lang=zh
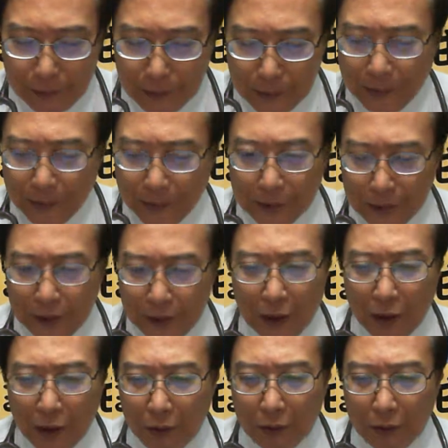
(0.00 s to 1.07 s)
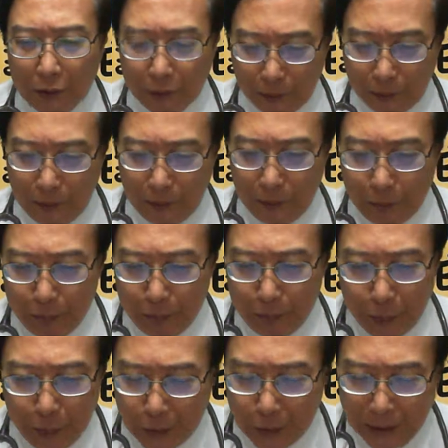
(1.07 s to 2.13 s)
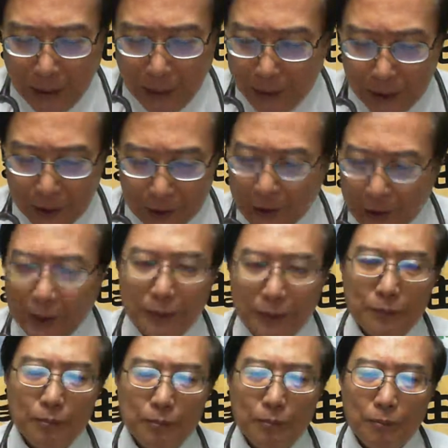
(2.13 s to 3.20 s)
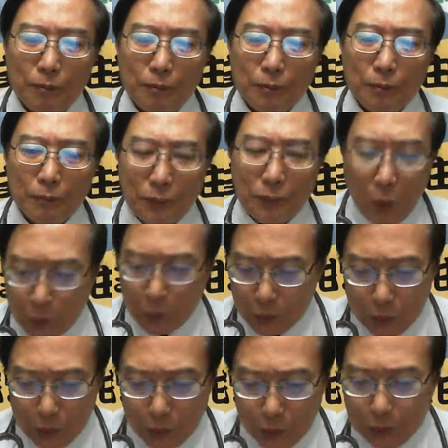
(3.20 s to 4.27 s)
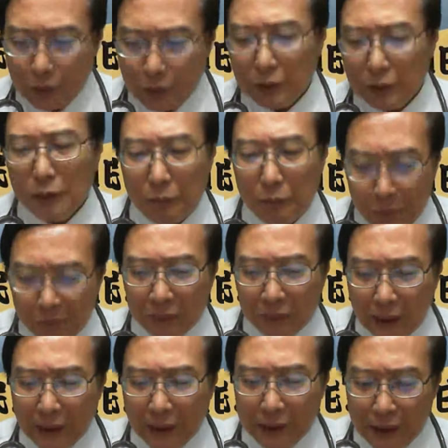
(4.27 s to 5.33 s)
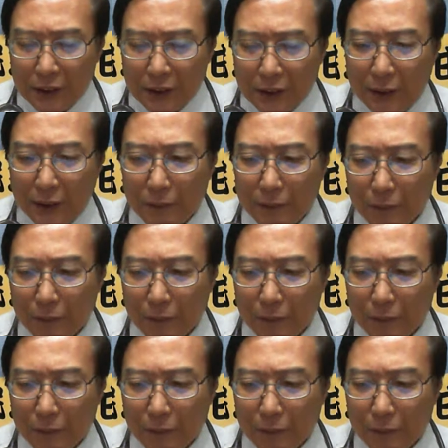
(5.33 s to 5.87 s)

电视啊吼，不分哪里的台，拢总毋敢凊彩，